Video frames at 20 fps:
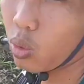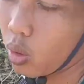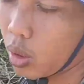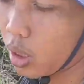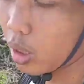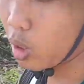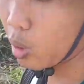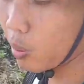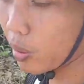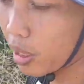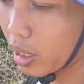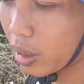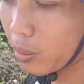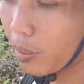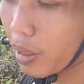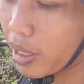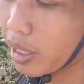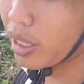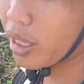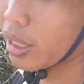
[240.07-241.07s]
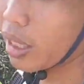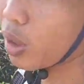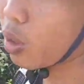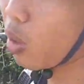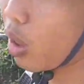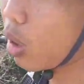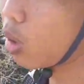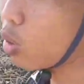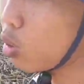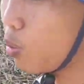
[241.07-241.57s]
untuk kehidupan kedepannya kita
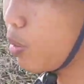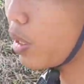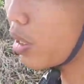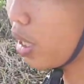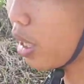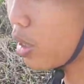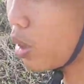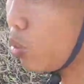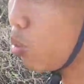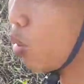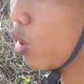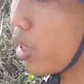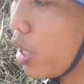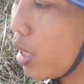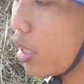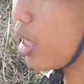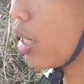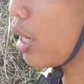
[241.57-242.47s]
tuh harus bisa semuanya